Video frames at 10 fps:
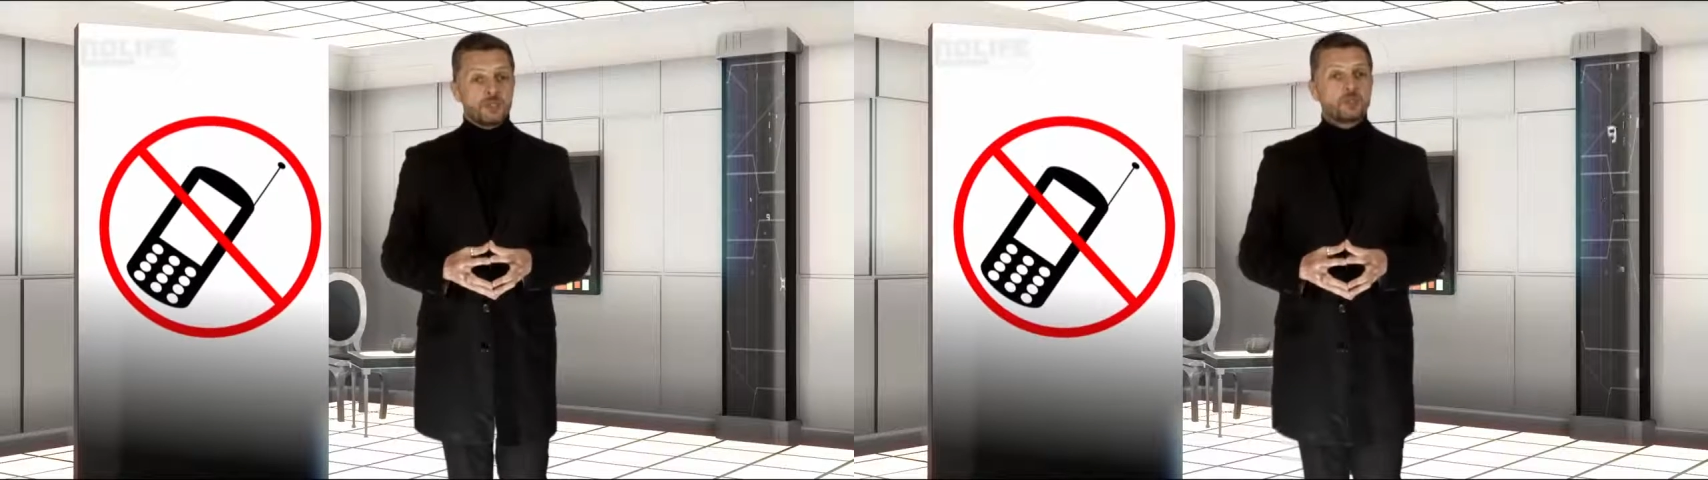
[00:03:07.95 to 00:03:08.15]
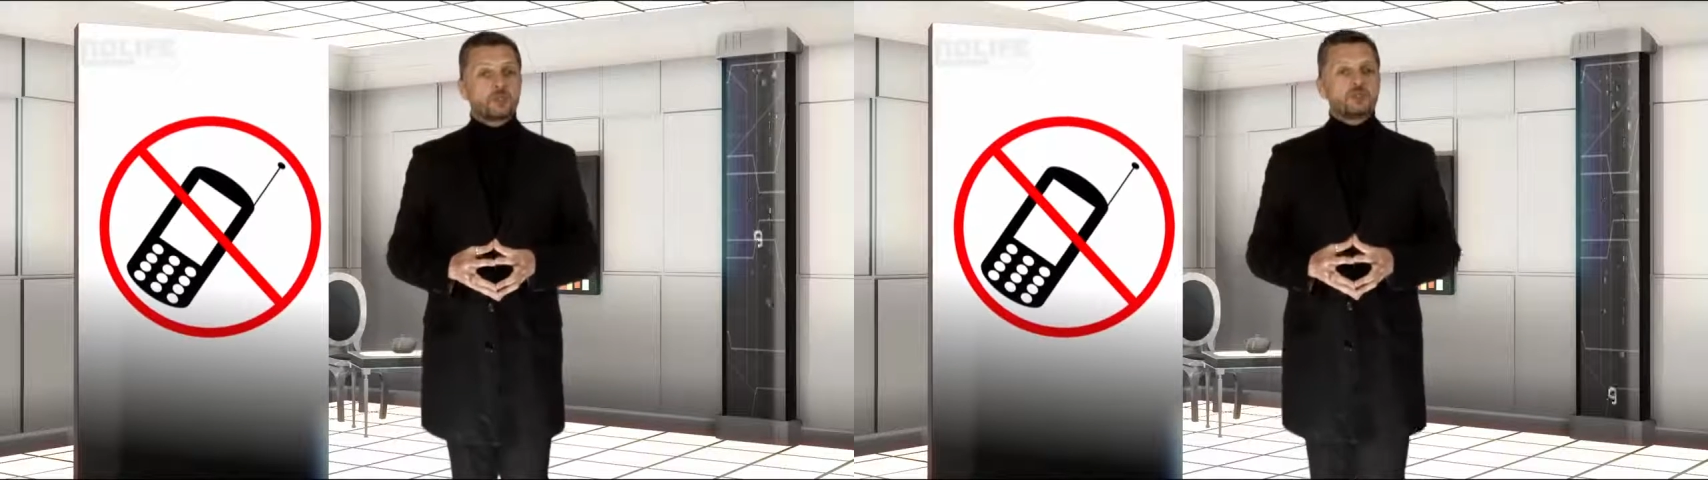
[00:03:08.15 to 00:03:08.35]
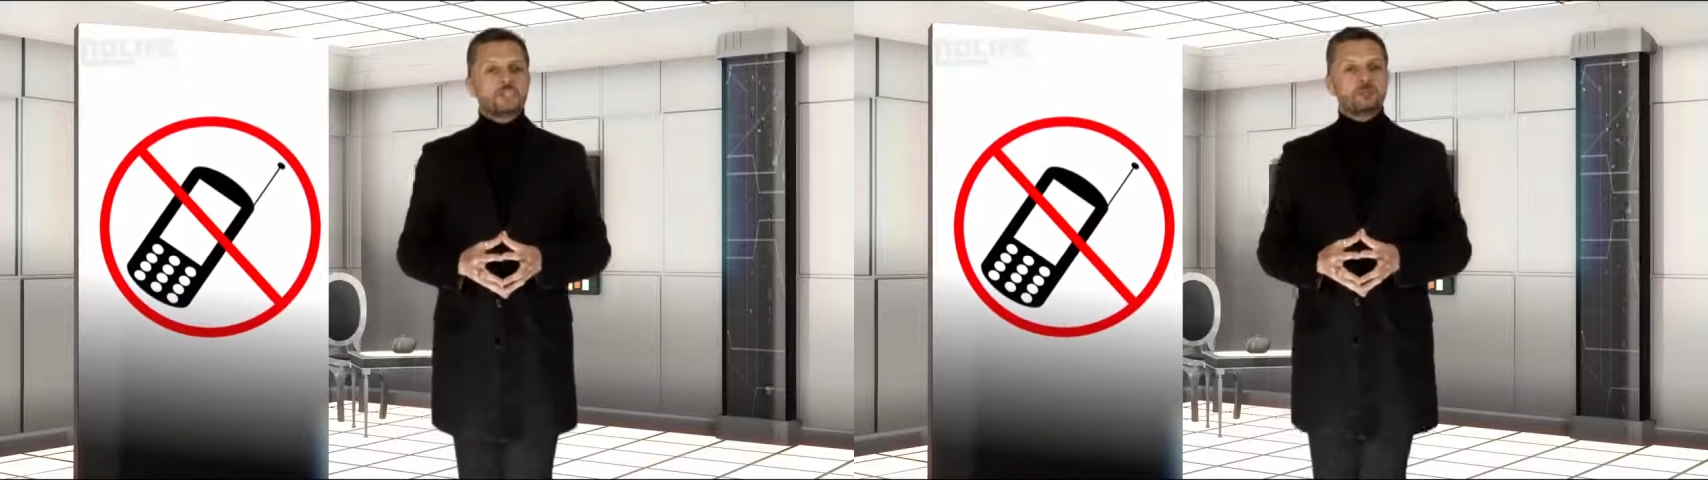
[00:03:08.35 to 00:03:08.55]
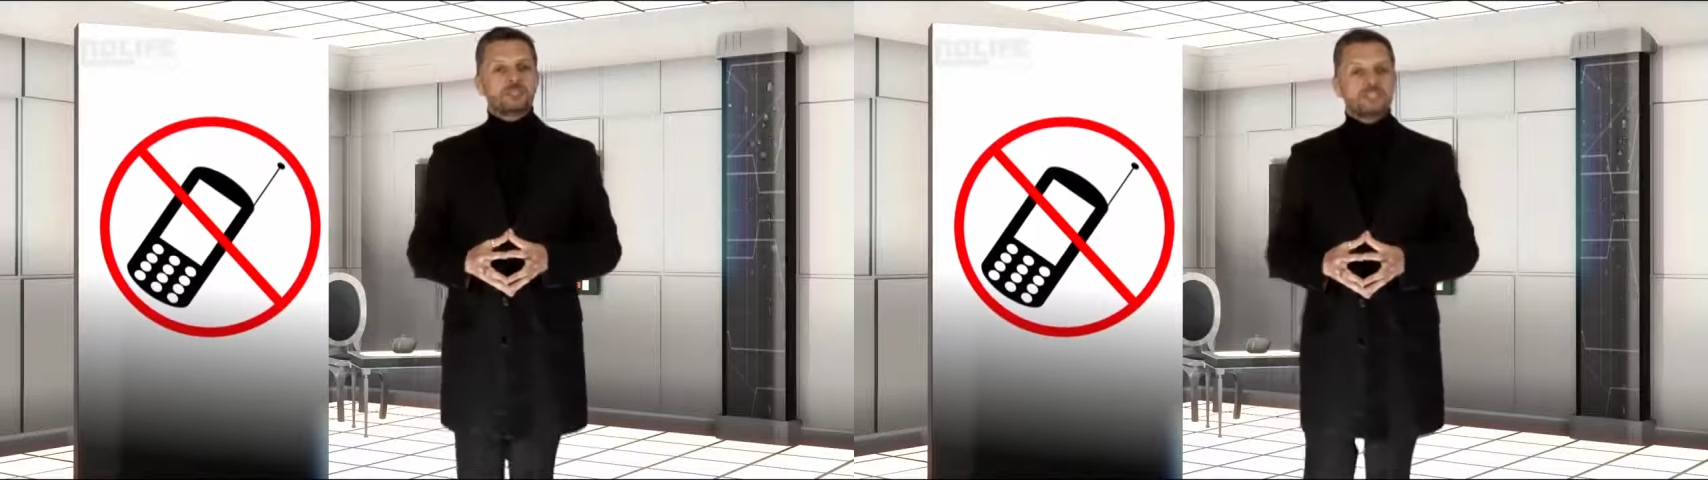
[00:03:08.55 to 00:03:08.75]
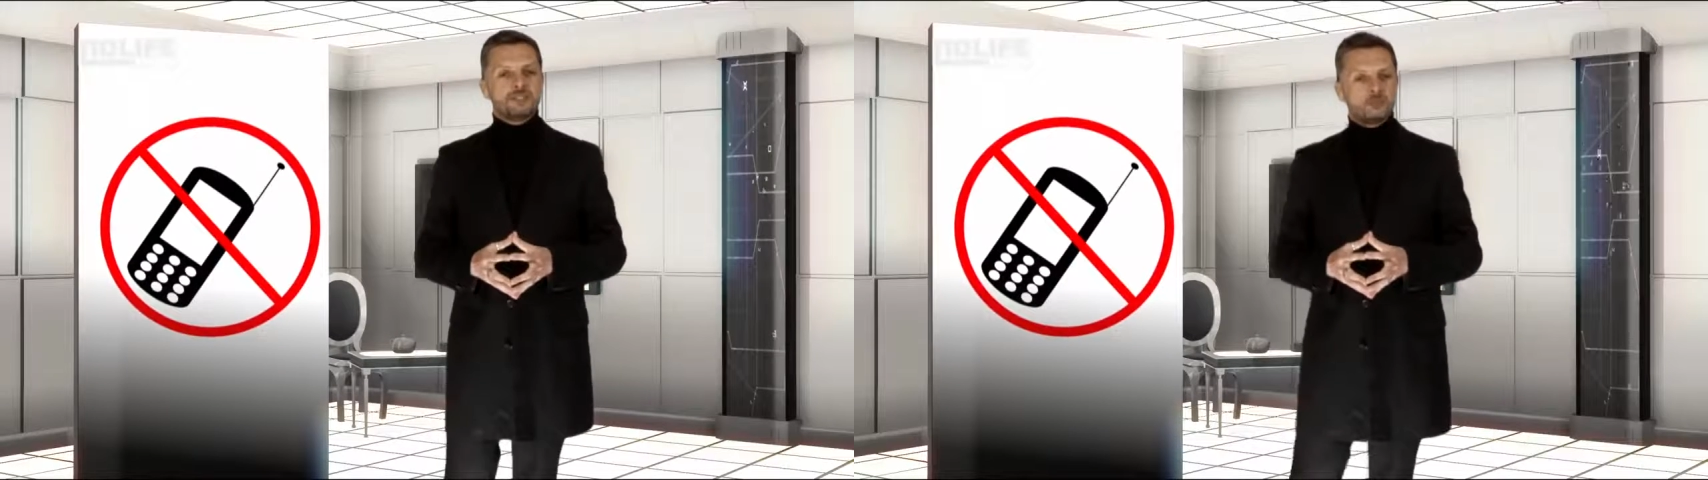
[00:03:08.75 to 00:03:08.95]
et autres
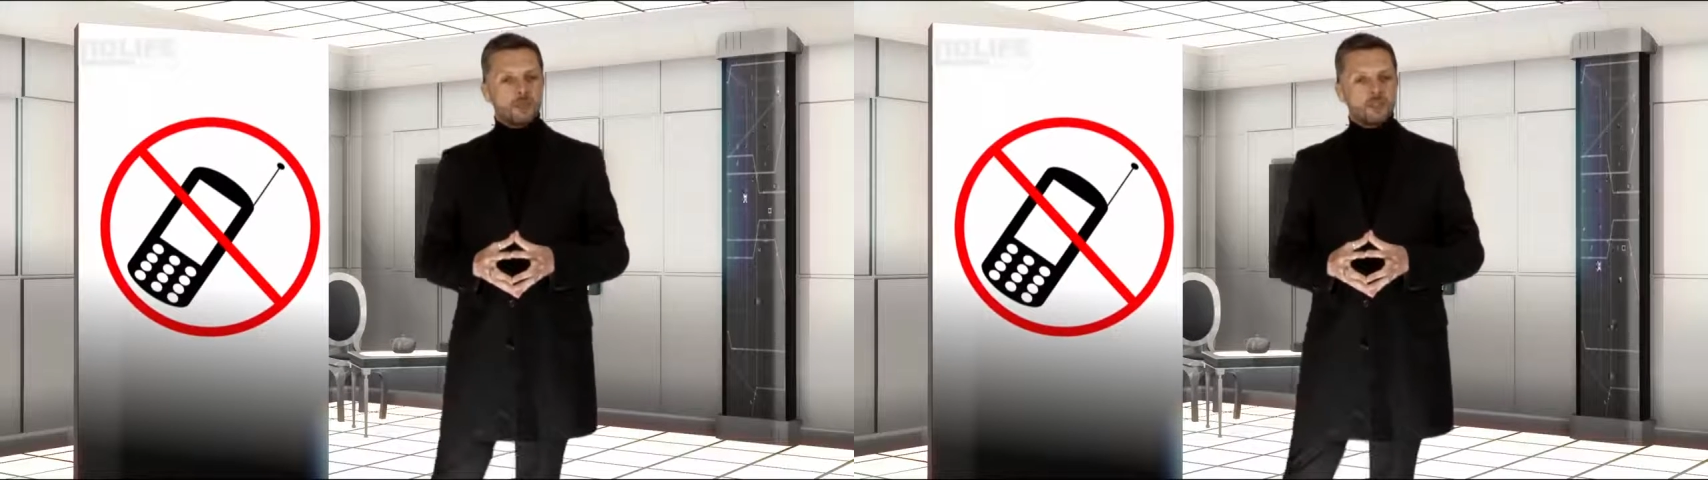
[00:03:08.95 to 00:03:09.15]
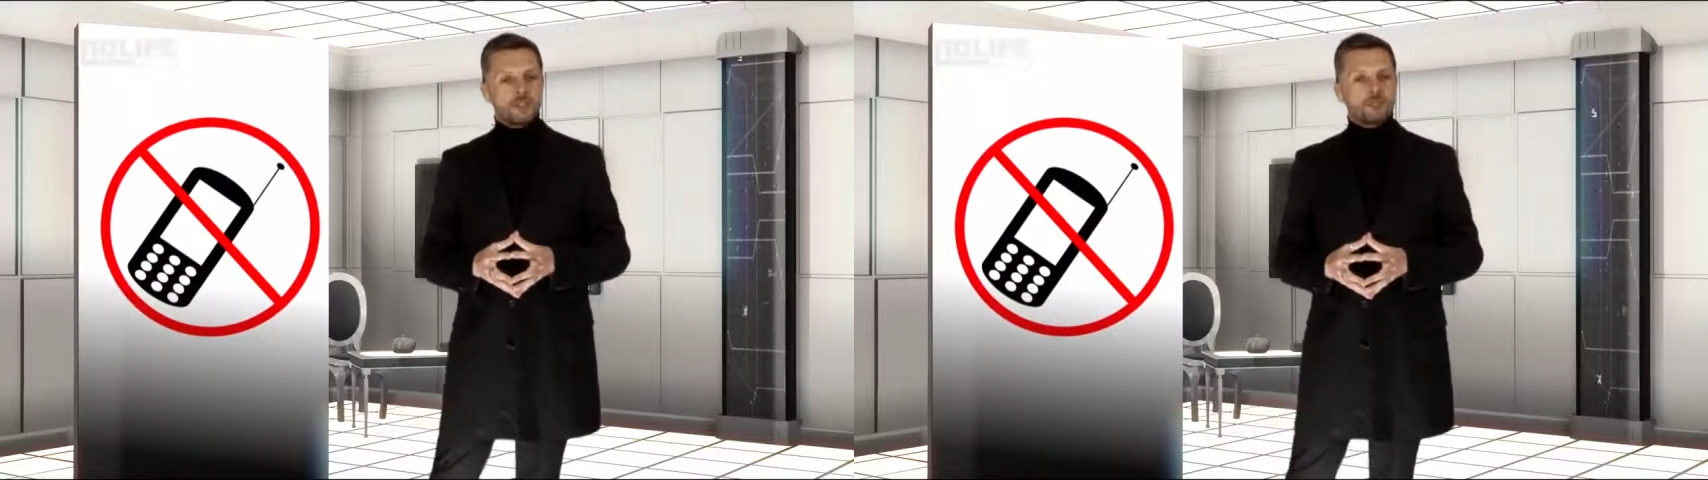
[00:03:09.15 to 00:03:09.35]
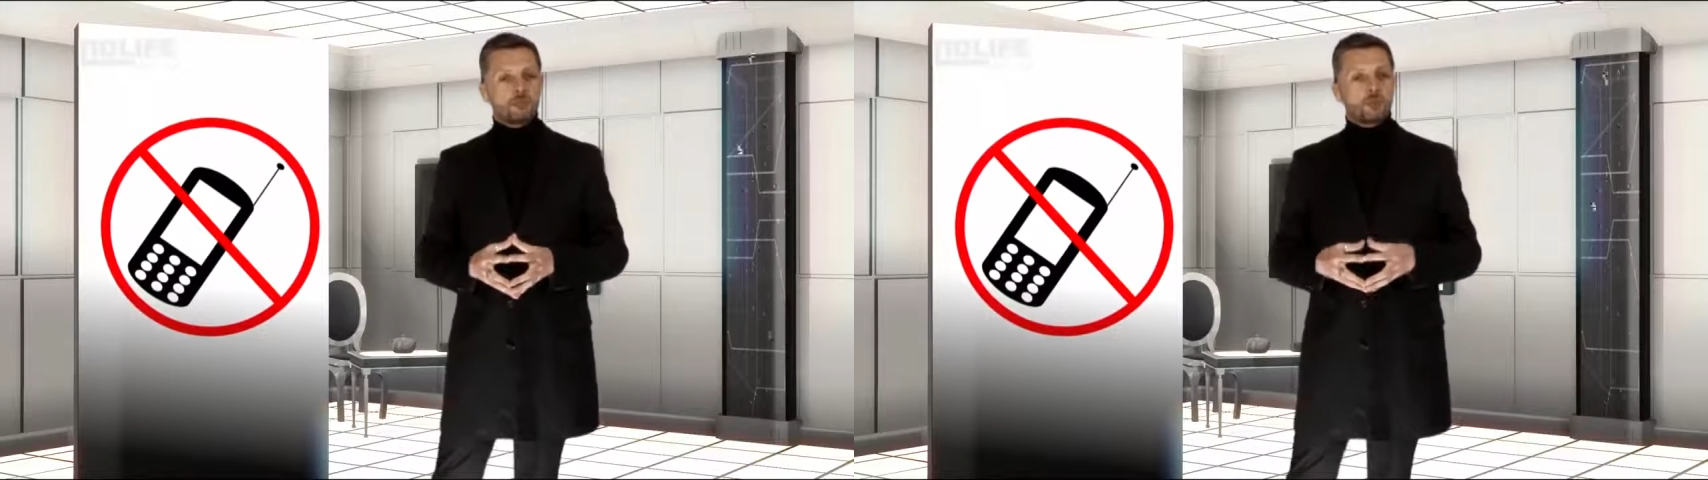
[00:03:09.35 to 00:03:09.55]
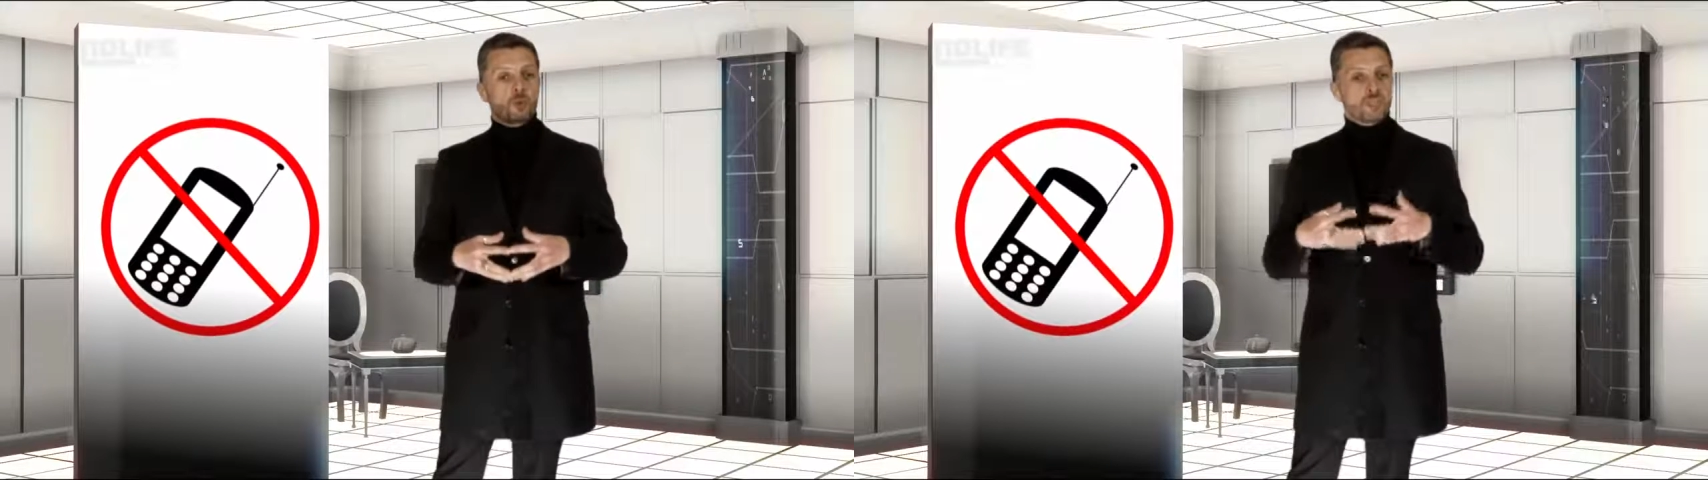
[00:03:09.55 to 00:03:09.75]
dispositifs d'enregistrement au